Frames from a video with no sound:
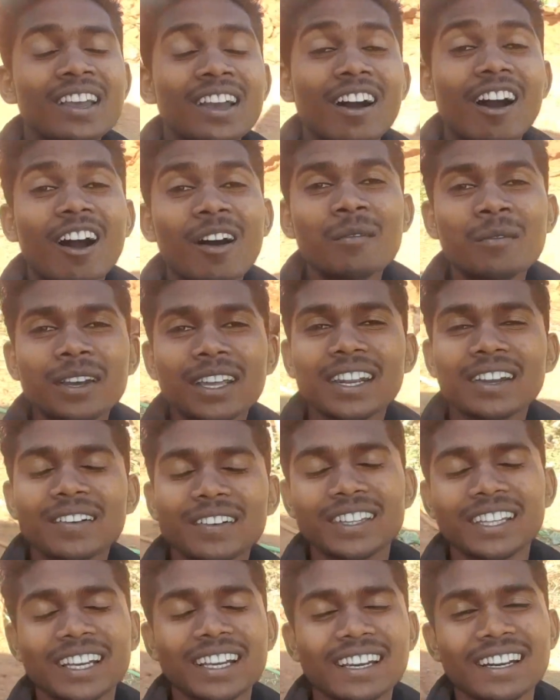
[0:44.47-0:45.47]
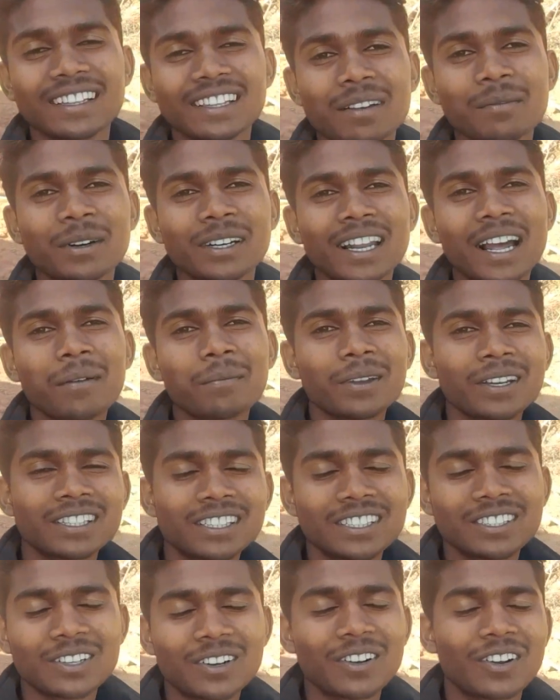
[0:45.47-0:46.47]
और मेरे को देख रहे थे बट आप एक
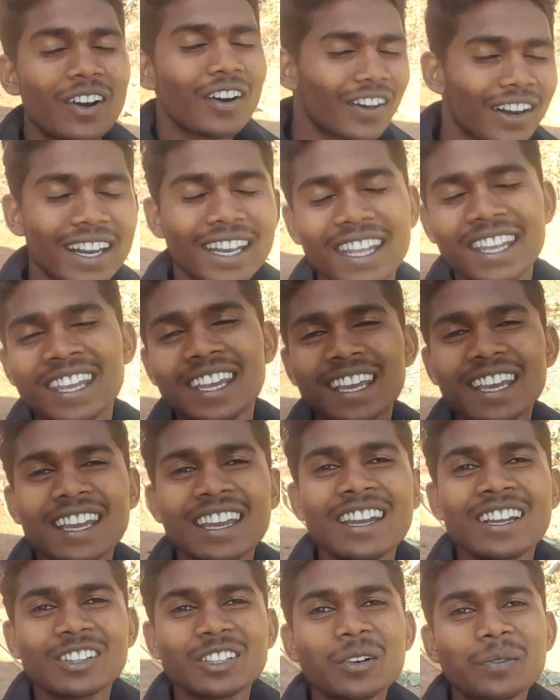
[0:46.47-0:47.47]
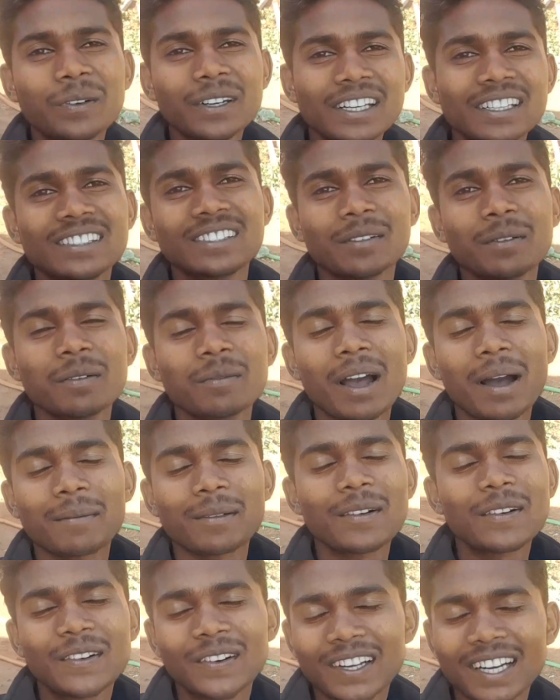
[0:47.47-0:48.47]
चीज़ को गौर नहीं किए तो फ्रेंड्स अभी मैं आपको
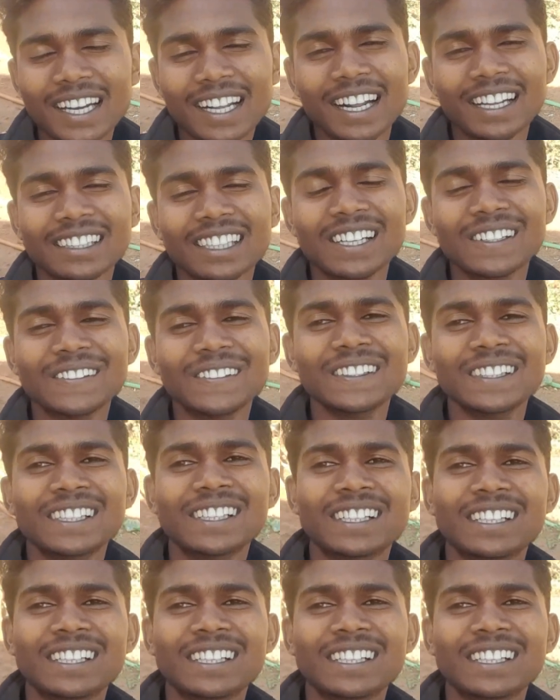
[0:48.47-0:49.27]
गौर कराता हूँ